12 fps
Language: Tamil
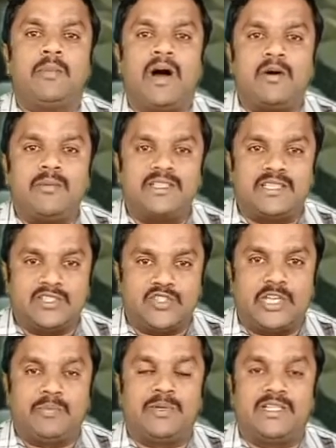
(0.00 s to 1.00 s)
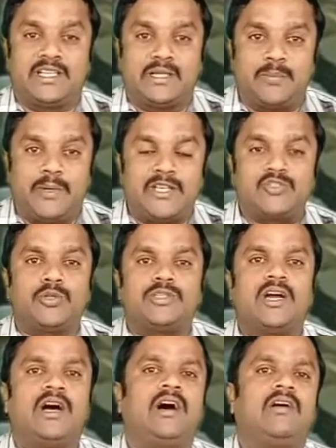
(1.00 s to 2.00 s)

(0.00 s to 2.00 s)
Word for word: பாவத்தை ஜெயிப்பதற்கு பரிசுத்த